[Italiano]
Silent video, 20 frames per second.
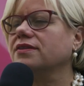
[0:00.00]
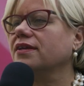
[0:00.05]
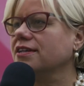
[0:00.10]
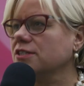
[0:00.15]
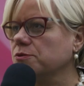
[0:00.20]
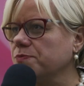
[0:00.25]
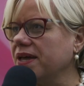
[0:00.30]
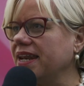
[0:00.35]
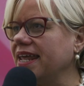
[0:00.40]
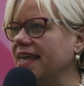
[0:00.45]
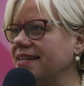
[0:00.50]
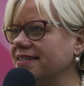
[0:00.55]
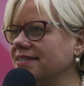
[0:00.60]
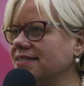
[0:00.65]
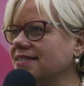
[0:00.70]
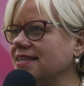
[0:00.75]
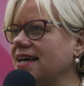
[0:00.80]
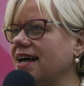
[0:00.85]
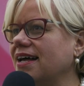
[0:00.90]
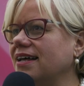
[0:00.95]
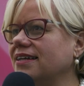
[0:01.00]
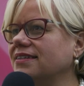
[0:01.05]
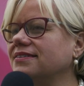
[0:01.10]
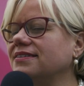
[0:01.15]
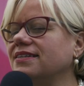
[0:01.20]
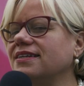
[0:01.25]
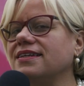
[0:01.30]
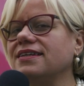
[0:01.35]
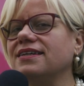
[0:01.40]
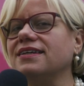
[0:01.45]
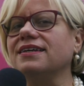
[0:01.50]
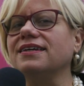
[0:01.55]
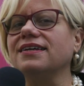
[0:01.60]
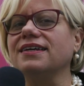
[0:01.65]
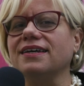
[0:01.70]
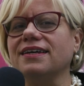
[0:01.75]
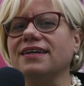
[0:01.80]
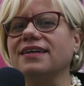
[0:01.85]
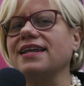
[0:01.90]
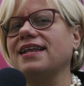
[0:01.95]
trasparenza di
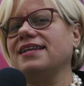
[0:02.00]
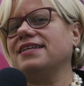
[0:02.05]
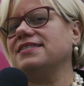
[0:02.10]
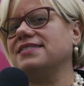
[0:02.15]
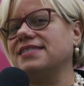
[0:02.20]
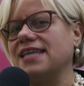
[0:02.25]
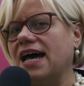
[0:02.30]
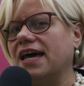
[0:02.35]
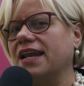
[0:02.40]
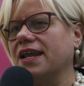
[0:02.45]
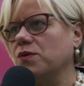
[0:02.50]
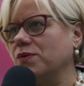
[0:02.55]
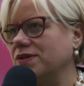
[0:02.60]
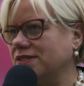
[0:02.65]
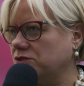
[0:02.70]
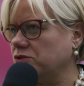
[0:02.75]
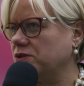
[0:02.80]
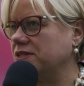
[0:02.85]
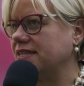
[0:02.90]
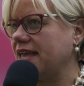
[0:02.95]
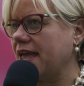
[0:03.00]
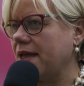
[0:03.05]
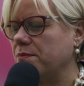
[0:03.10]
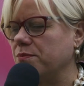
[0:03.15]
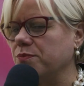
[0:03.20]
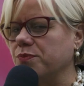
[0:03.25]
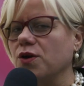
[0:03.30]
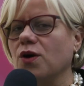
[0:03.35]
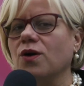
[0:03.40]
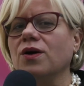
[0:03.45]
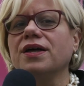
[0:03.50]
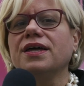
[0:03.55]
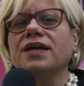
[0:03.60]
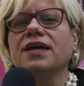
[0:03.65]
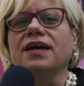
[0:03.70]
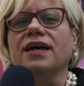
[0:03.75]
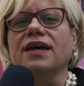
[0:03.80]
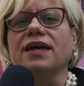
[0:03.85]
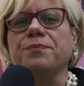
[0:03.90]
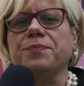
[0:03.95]
eh, realizzare questo esempio.
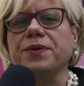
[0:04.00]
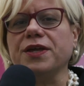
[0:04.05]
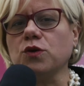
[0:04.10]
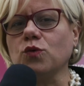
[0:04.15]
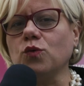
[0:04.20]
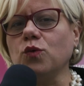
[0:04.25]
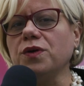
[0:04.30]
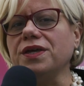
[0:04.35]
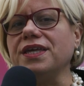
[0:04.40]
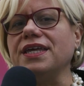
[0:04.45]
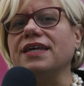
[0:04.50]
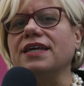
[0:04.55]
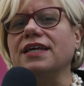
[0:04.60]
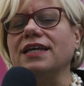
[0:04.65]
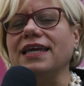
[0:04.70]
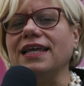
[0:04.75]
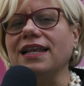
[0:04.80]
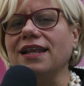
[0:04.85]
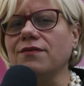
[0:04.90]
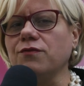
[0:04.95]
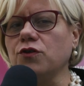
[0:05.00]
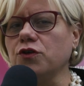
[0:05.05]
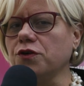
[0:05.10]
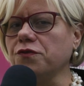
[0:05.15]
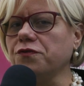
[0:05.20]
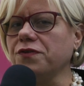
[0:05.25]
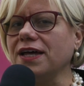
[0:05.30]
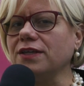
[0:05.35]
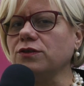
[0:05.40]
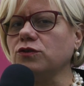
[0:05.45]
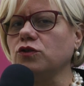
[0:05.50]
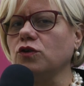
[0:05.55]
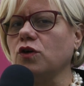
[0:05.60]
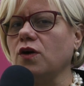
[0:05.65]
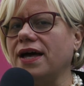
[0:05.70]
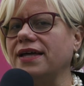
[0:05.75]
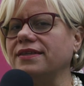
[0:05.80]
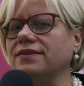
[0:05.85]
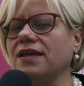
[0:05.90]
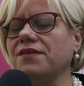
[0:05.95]
Eh, per cui il lavoro fatto
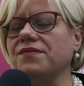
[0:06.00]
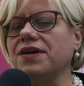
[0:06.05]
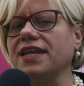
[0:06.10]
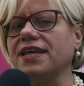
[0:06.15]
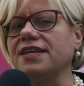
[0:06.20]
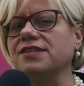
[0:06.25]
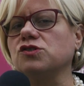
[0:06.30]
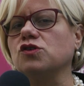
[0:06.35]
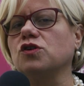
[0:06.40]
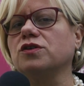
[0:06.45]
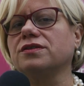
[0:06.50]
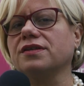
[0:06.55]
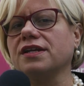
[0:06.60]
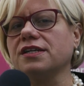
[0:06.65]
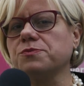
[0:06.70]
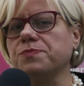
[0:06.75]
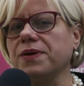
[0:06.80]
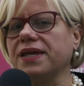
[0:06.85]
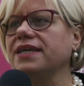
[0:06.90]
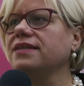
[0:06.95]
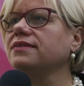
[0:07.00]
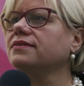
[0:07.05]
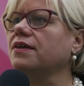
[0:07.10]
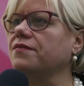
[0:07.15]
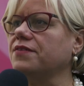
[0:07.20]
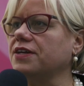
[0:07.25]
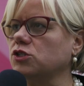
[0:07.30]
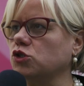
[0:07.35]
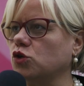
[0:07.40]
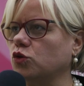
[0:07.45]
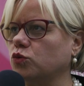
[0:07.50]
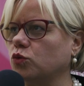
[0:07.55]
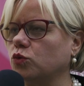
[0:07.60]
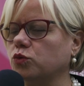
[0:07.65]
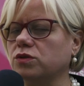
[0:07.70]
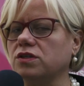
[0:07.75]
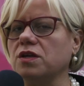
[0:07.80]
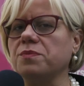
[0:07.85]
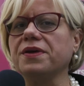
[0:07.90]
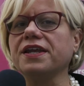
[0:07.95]
andava reso trasparente verso
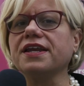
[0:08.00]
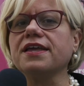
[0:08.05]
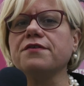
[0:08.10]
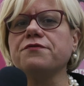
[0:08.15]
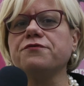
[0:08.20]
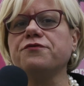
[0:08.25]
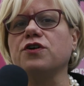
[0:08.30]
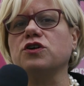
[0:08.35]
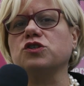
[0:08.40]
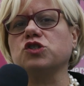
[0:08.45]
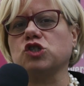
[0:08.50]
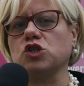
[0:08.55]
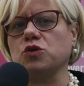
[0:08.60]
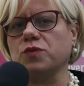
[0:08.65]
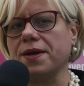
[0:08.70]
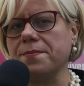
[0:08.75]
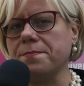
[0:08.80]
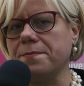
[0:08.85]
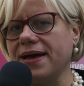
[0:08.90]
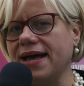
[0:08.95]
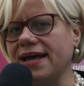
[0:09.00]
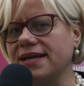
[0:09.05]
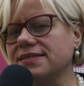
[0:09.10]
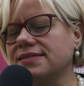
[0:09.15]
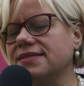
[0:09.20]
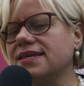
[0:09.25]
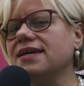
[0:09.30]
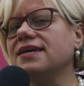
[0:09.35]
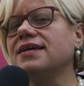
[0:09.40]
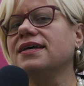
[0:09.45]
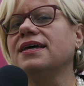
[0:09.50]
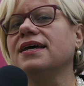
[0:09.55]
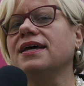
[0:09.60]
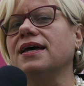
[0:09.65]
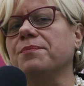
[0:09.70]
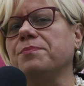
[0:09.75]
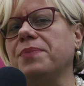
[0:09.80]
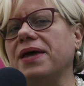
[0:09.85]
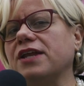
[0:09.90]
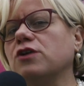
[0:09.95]
tutti perché fosse una base
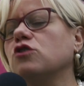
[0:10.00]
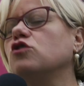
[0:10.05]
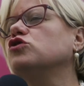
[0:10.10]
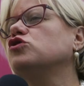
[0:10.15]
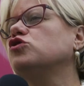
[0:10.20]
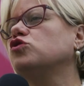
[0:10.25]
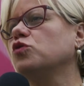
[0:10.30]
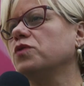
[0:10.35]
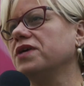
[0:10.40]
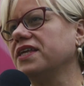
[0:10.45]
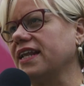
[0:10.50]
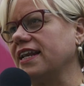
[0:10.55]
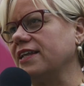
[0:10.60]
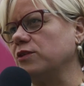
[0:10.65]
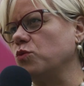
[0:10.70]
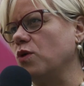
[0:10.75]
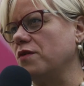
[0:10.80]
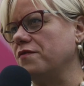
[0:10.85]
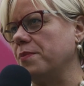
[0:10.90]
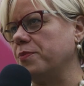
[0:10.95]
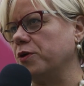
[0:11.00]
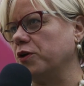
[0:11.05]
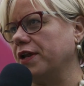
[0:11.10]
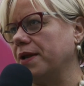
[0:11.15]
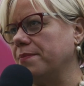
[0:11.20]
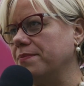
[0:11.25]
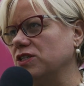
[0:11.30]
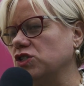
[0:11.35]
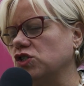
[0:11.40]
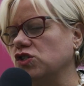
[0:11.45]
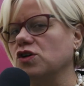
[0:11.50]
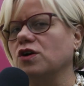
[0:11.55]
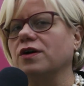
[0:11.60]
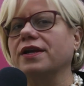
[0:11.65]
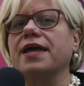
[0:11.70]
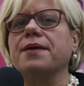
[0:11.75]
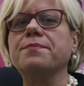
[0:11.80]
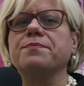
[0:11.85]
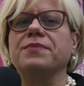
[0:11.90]
per costruire la nuova programmazione,